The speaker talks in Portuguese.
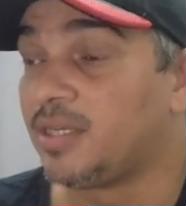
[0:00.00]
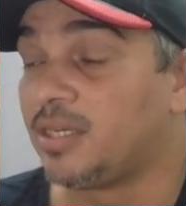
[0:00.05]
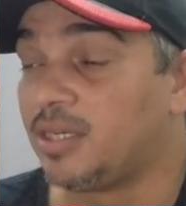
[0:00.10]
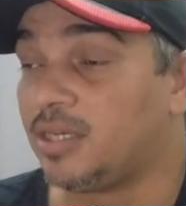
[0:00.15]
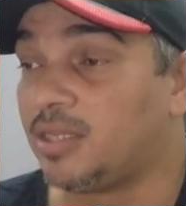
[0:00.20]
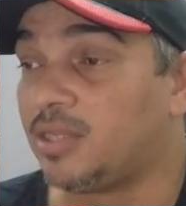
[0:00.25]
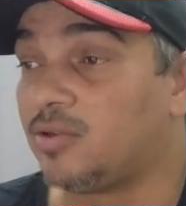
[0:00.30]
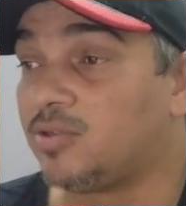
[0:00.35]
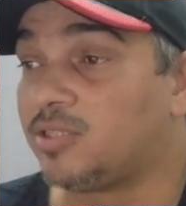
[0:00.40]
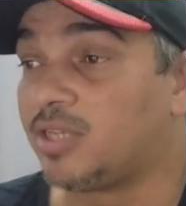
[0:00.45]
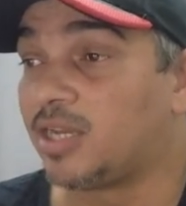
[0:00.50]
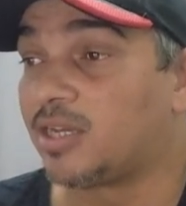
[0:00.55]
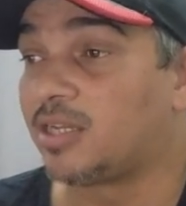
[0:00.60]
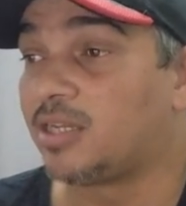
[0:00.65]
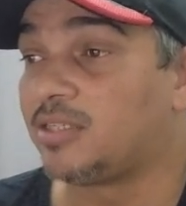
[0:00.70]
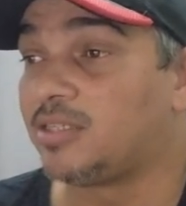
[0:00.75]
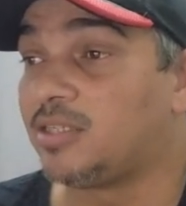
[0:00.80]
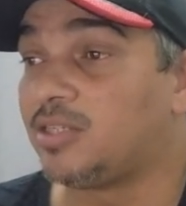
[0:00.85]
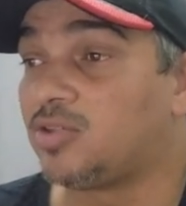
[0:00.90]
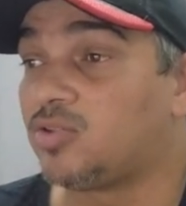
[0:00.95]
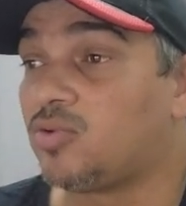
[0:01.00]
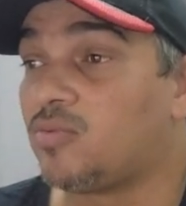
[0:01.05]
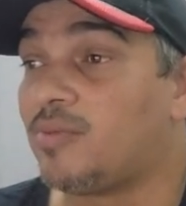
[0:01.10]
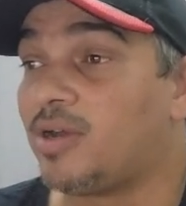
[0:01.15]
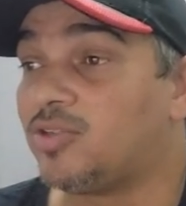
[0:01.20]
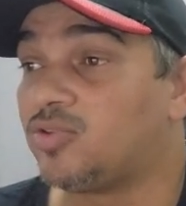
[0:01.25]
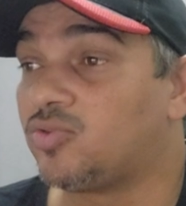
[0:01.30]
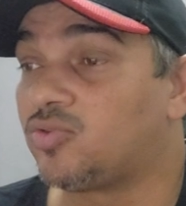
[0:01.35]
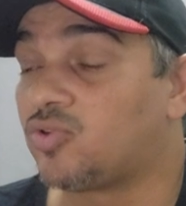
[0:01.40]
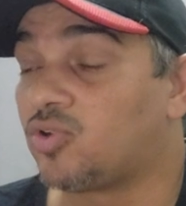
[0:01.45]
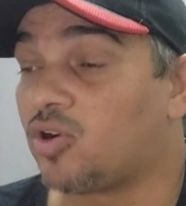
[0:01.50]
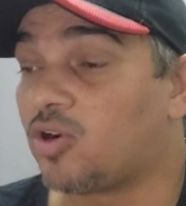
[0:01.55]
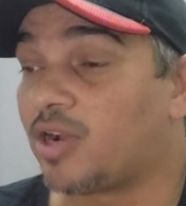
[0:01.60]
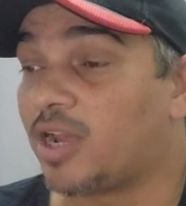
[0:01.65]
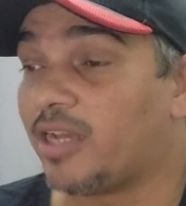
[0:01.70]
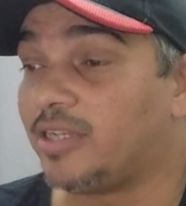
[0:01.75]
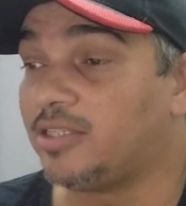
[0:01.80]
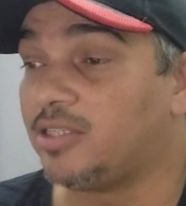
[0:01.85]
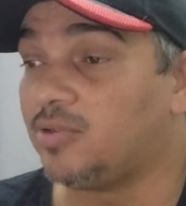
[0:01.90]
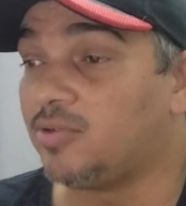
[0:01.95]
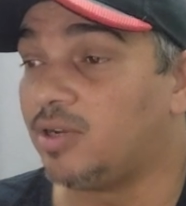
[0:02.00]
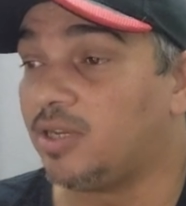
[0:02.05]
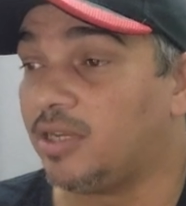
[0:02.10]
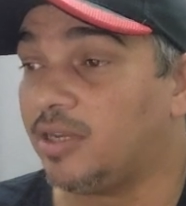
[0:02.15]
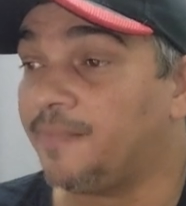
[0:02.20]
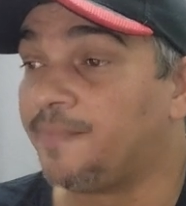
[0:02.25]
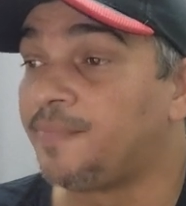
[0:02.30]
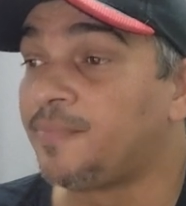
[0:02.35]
Então se acrescentou mais um trocadinho aí.